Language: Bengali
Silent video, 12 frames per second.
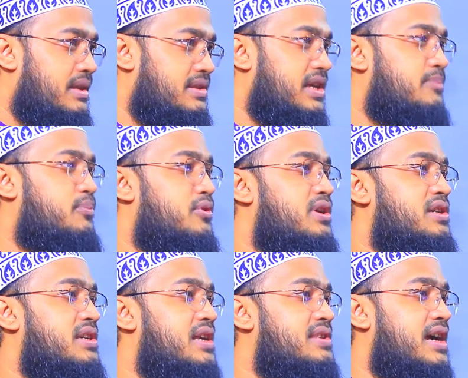যে
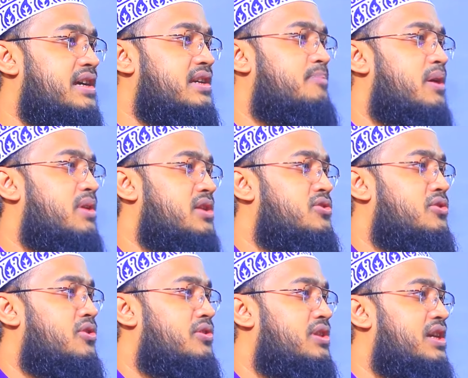পুলিশটা চাকরি পাওয়ার
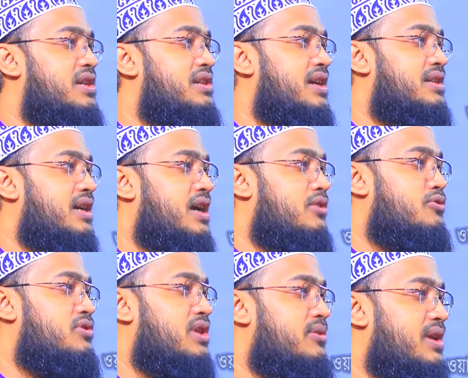জন্য ৩০ লাখ টাকা
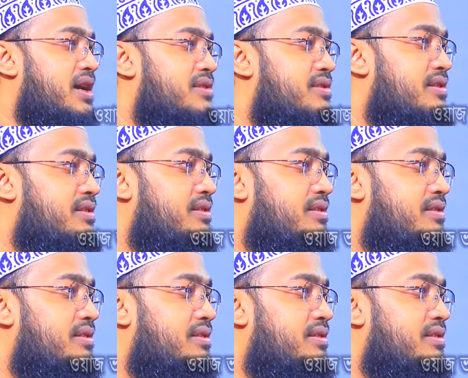ঘুষ দেওয়া লাগছে